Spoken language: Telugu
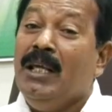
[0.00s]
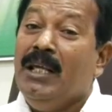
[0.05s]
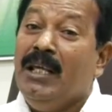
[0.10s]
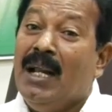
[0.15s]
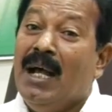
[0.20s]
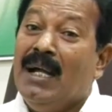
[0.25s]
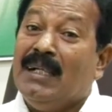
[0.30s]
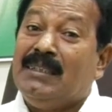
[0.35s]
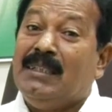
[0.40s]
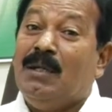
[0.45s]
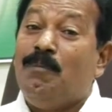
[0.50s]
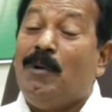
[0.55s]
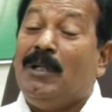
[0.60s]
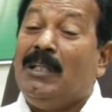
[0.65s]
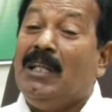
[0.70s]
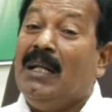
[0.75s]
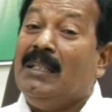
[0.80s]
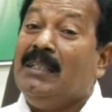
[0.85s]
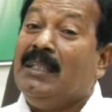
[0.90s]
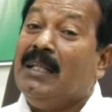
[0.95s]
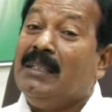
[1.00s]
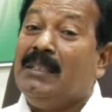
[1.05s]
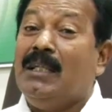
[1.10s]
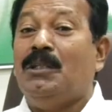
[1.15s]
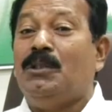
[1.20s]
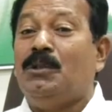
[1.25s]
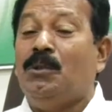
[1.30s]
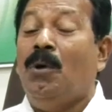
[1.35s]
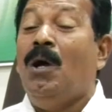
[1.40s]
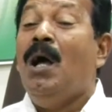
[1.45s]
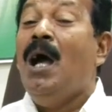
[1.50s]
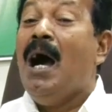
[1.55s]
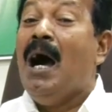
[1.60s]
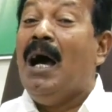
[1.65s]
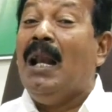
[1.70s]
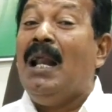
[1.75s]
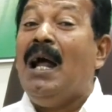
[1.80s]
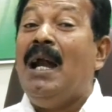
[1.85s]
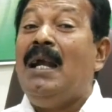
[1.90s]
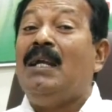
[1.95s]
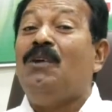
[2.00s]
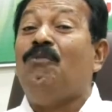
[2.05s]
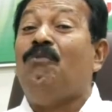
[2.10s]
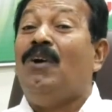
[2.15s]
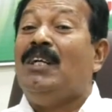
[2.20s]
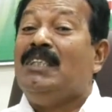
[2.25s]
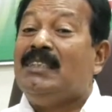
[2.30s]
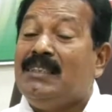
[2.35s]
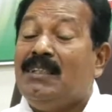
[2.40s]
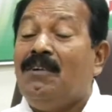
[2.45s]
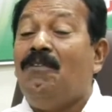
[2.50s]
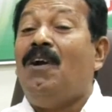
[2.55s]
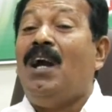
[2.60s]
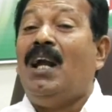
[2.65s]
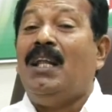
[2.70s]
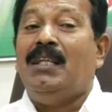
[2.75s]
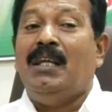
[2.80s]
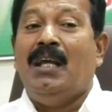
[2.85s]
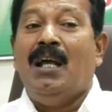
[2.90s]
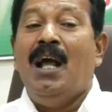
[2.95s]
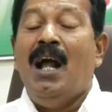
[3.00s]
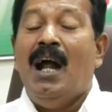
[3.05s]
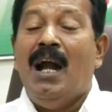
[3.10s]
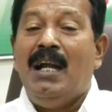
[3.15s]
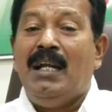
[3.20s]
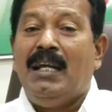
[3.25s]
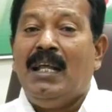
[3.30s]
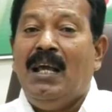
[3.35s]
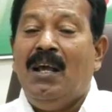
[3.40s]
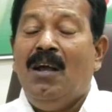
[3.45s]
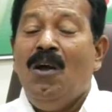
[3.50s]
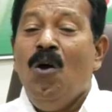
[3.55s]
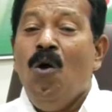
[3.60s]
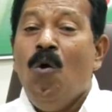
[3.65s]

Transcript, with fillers: ఈ రాష్ట్ర ప్రజలందరికీ తెలుసు అలాంటి వంశం వాళ్ళది అంటే